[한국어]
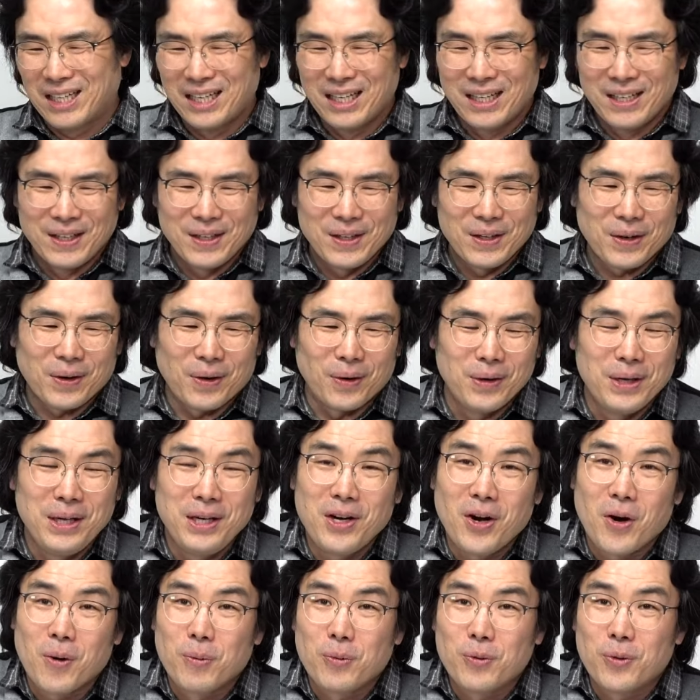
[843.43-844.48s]
어이가
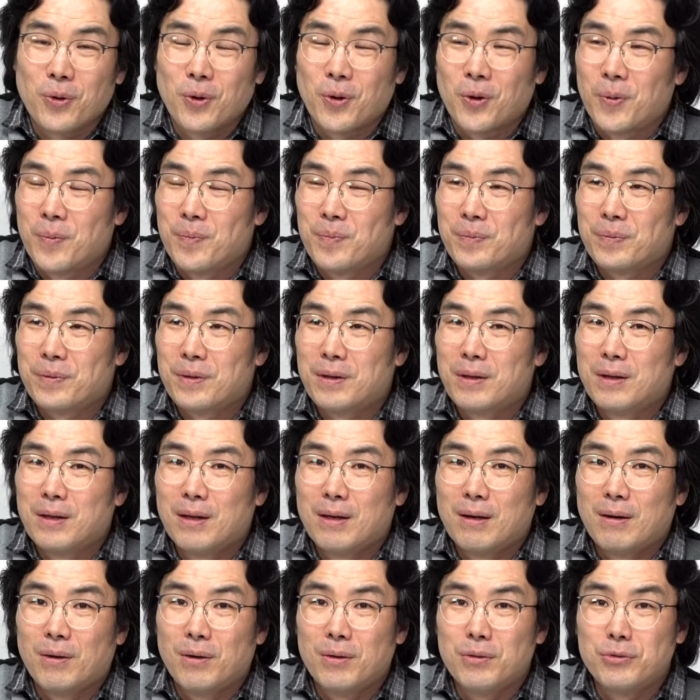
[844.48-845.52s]
없고
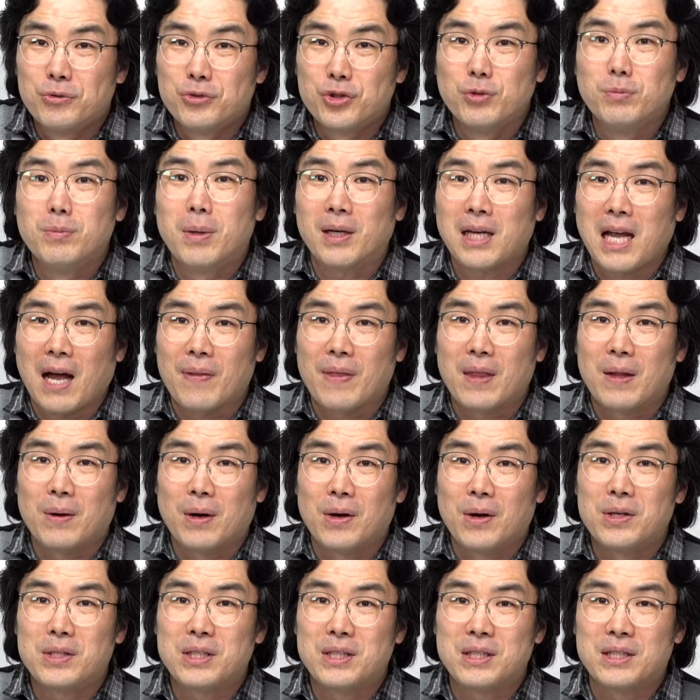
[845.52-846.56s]
어, 무슨밖에 안 나와요,
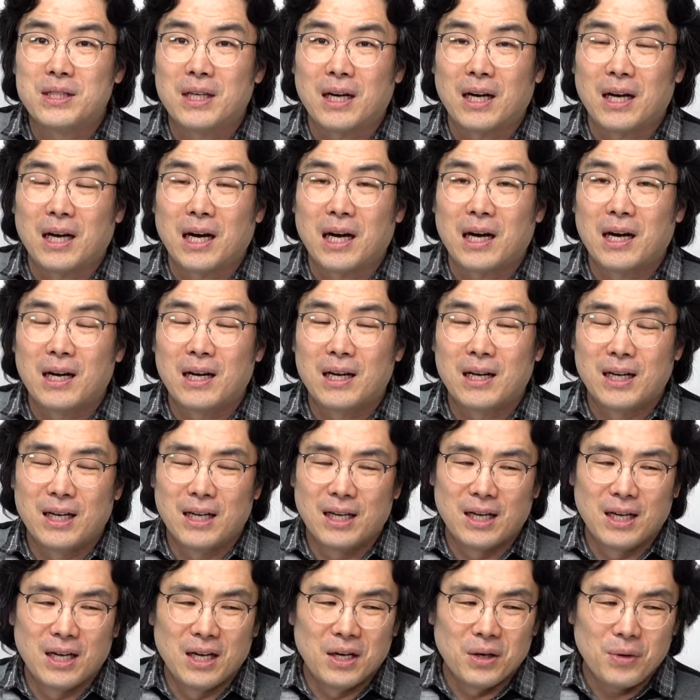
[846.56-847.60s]
진짜.
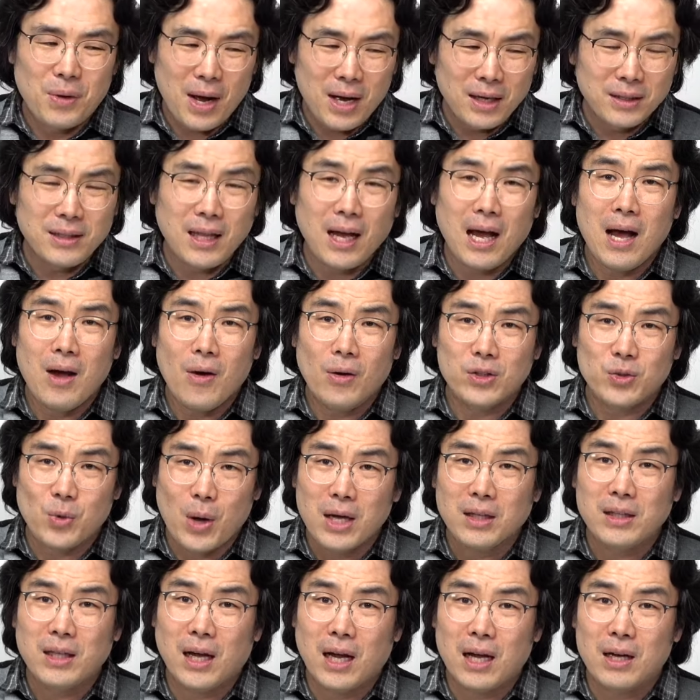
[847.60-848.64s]
황당한 거죠,
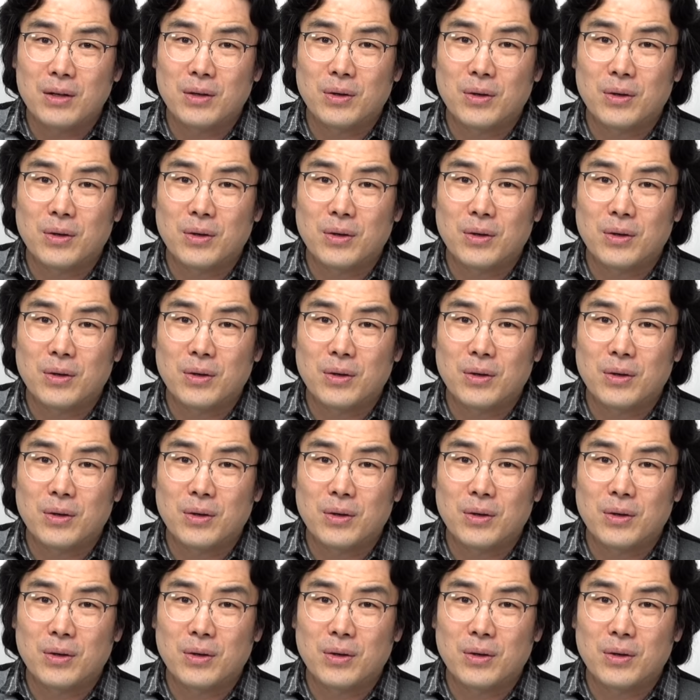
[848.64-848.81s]
황당한 거.